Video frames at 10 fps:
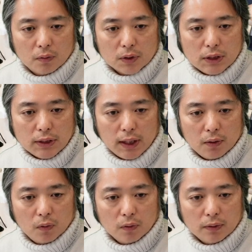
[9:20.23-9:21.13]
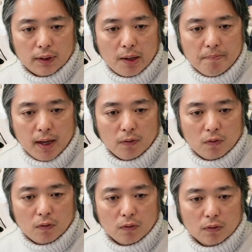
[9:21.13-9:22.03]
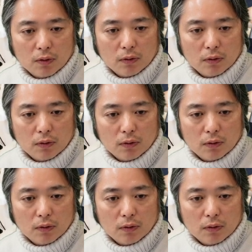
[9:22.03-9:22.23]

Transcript: この神経の断面を